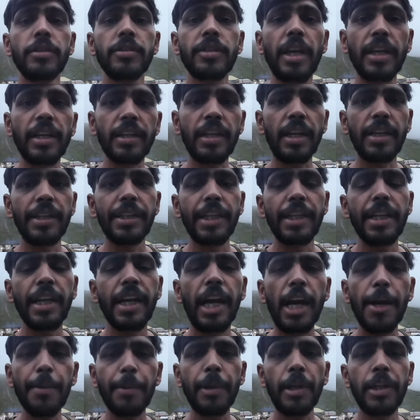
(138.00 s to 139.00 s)
सरकार ने
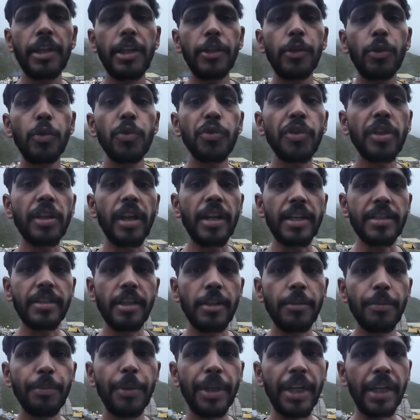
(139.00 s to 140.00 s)
आपके लिए दूसरा
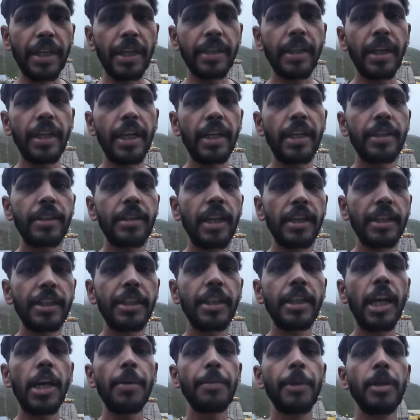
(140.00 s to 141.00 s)
रास्ता बनाया गया
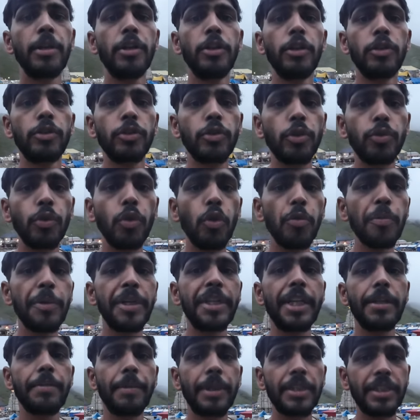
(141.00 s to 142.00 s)
ताकि आप जो दो
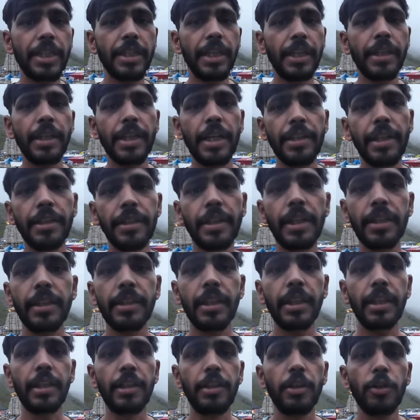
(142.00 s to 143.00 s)
महीने बचे हैं केदारनाथ
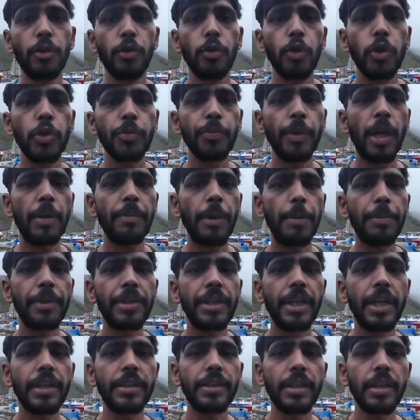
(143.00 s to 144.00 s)
के उसमें आप
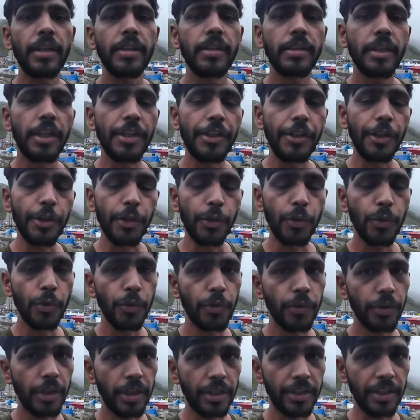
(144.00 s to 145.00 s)
अपनी यात्रा कंटिन्यू
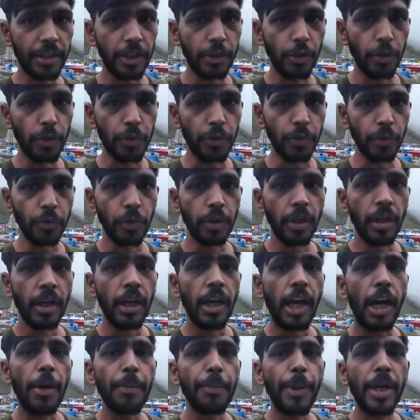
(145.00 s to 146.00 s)
कर सकें दोस्तों
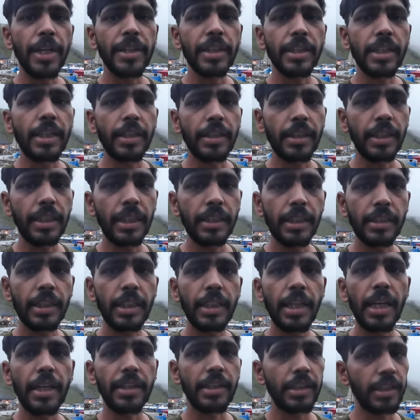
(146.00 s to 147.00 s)
अब बात करते हैं
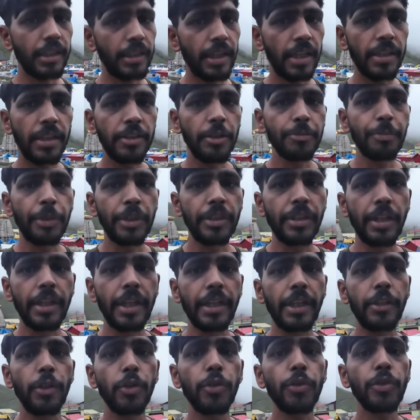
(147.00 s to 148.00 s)
कि यात्रा के दिन बंद
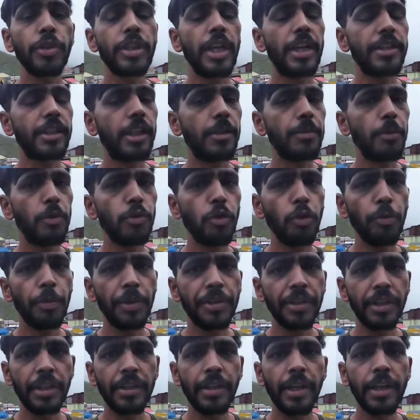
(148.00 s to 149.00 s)
रहेगी दोस्तों यात्रा बिल्कुल
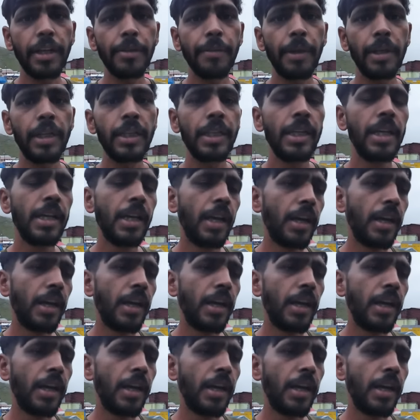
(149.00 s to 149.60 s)
बंद नहीं रहने वाली